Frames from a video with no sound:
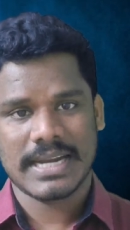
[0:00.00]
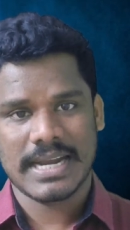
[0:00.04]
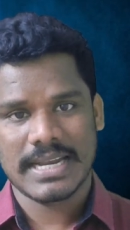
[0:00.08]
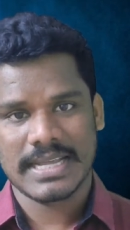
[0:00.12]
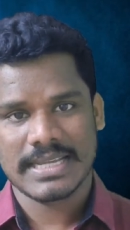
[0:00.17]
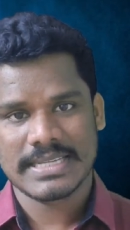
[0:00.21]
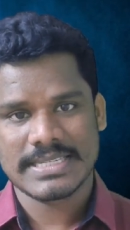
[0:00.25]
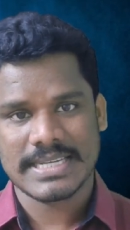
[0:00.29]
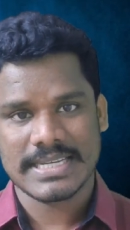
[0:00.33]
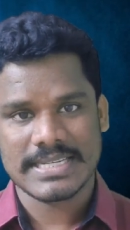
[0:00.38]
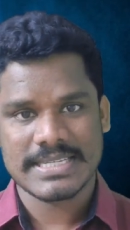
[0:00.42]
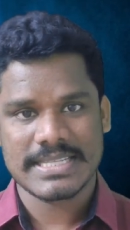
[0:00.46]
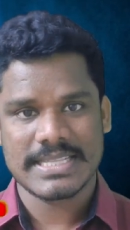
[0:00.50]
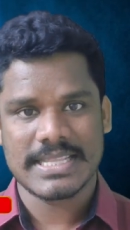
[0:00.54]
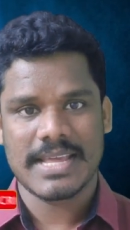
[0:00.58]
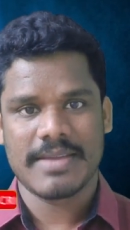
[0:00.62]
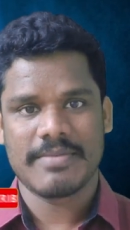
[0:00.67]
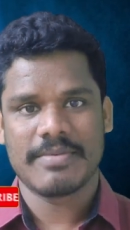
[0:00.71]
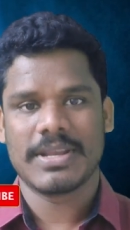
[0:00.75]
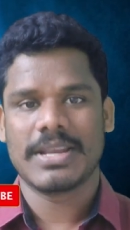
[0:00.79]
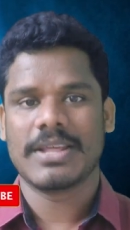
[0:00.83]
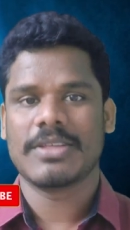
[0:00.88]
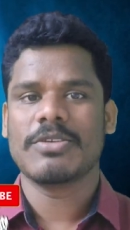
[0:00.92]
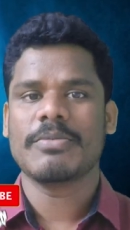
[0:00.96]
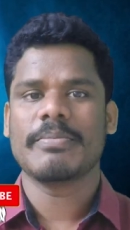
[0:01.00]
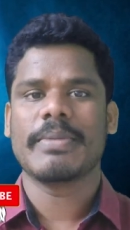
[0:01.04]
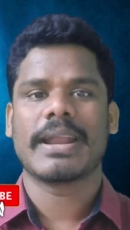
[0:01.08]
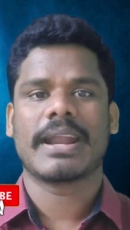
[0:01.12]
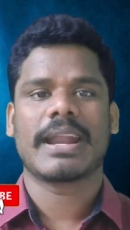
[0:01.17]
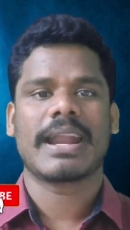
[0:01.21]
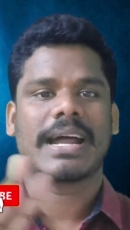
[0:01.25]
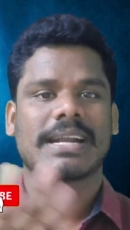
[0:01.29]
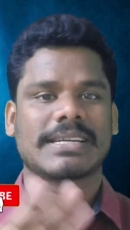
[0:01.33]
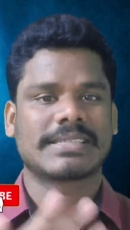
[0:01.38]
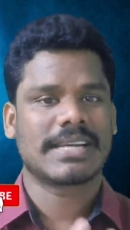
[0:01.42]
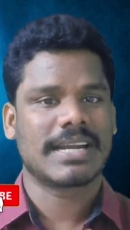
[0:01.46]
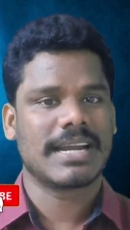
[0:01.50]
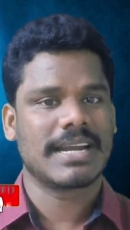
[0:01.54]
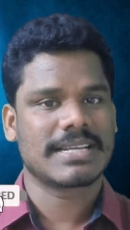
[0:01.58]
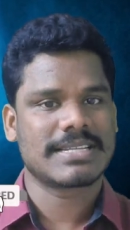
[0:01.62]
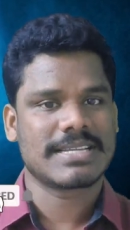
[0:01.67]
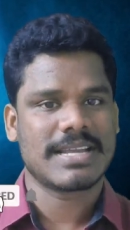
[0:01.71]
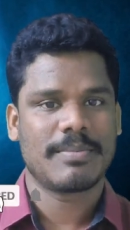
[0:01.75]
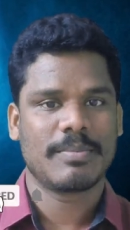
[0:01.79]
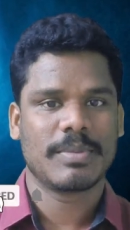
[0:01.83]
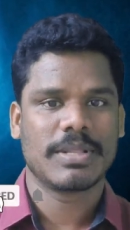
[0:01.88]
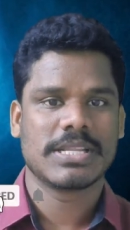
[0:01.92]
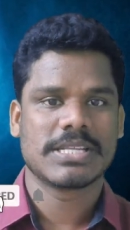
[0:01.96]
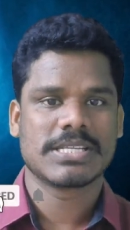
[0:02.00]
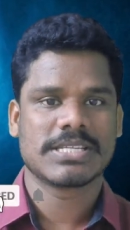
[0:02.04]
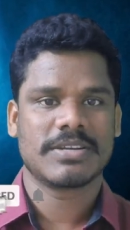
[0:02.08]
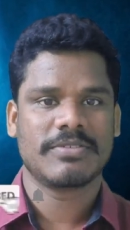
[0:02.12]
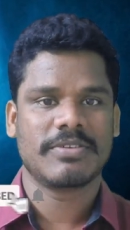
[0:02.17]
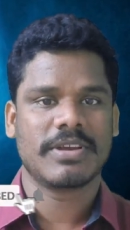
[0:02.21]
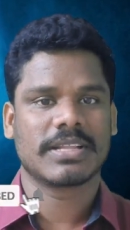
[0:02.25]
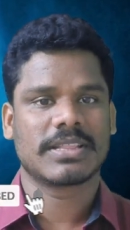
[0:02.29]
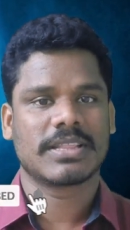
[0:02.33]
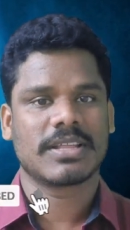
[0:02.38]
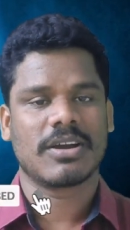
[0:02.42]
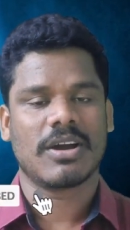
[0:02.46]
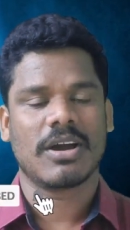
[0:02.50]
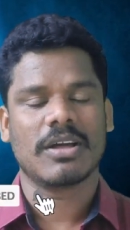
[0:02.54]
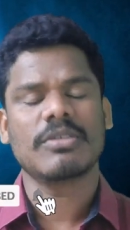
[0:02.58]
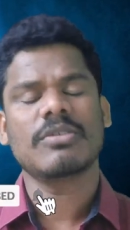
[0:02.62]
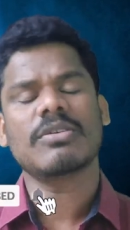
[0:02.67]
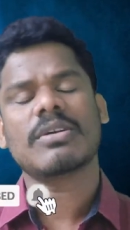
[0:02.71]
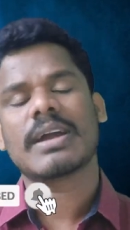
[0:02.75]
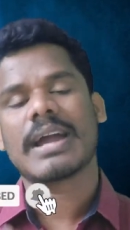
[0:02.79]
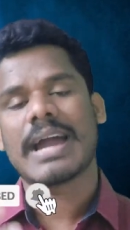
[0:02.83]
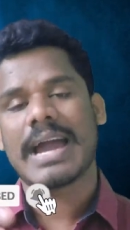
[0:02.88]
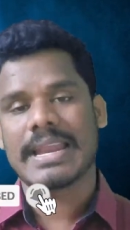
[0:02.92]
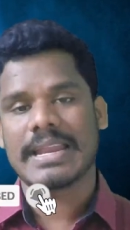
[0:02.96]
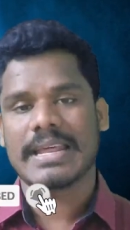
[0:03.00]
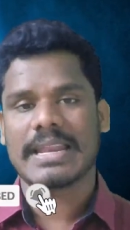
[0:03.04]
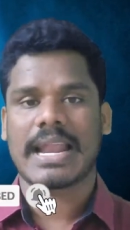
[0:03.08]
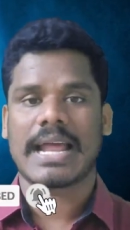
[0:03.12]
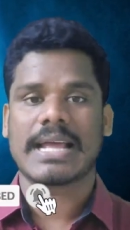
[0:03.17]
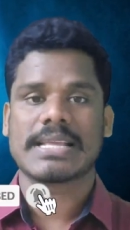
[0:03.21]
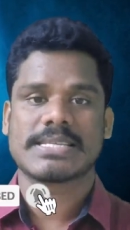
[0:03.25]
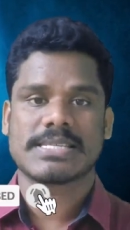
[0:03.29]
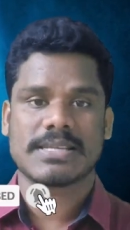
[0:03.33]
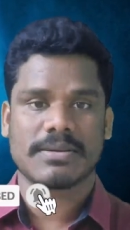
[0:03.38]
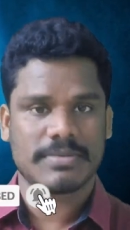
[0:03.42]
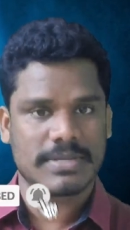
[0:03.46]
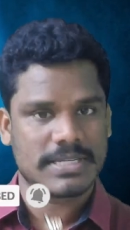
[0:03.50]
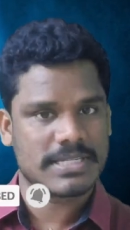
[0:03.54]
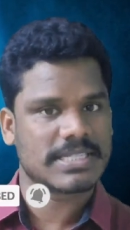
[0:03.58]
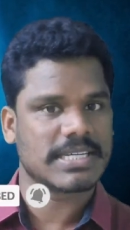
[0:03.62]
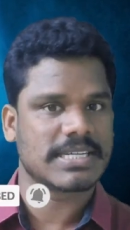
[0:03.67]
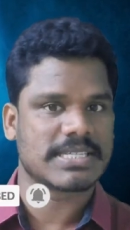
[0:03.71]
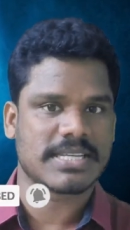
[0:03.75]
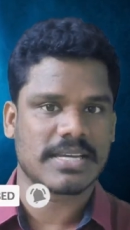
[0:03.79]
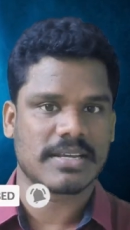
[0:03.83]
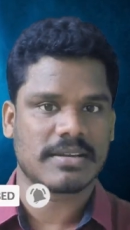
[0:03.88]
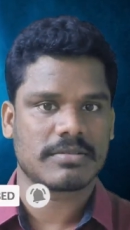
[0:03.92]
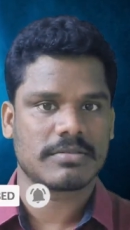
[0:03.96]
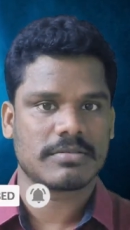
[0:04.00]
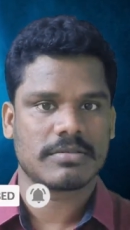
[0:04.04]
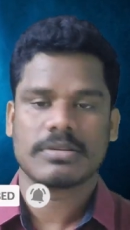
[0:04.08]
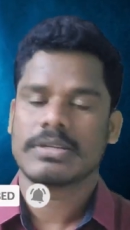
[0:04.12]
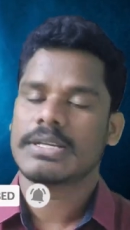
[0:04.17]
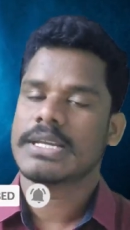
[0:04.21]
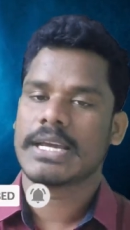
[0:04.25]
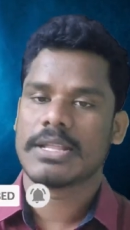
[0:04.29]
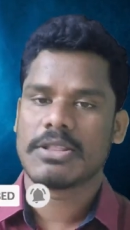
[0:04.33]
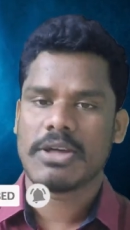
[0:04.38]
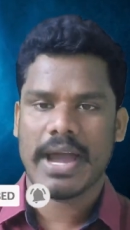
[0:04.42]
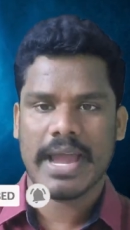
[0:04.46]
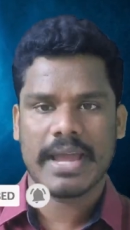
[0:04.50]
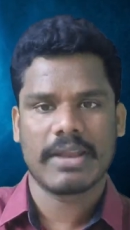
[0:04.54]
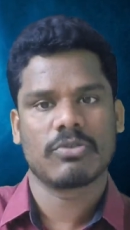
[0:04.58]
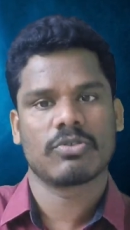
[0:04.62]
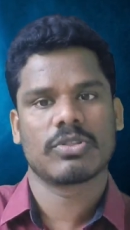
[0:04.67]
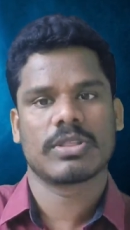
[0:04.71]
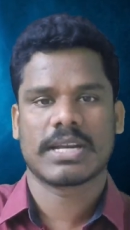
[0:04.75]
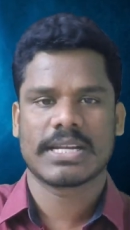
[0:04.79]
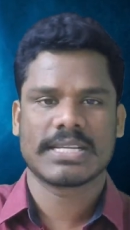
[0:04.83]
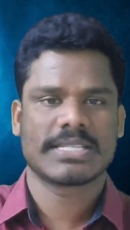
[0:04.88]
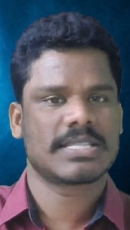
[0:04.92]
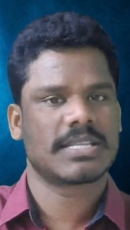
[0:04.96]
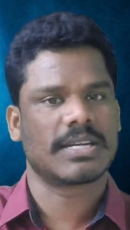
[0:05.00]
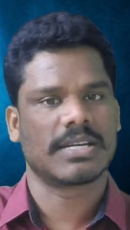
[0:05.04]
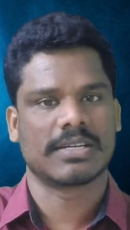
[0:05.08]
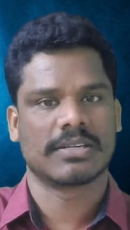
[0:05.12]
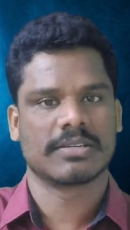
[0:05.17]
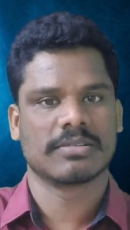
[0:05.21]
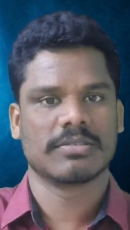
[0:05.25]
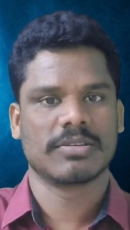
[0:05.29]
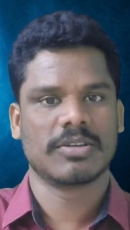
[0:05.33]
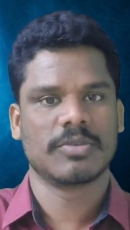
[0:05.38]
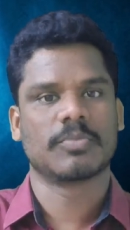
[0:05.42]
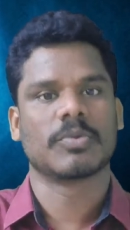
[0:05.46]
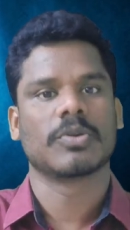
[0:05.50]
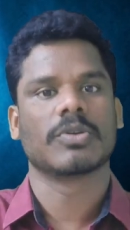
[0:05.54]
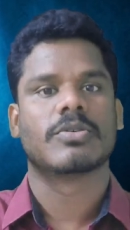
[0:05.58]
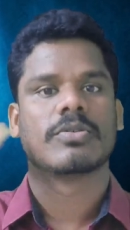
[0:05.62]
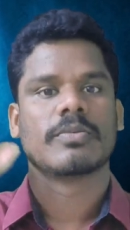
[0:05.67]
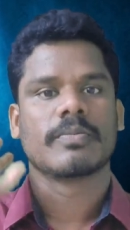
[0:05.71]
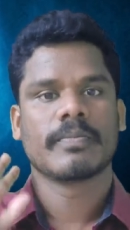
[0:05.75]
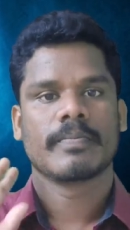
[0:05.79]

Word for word: రాష్ట్రానికి చేసింది ఏమీ లేదు మన రాష్ట్రానికి సంబంధించిన వ్యక్తి కాదు కానీ రాజ్యసభ ఇచ్చేశారు ఏదో ఆయన ఉద్ధరిస్తున్నాడు ఇప్పుడు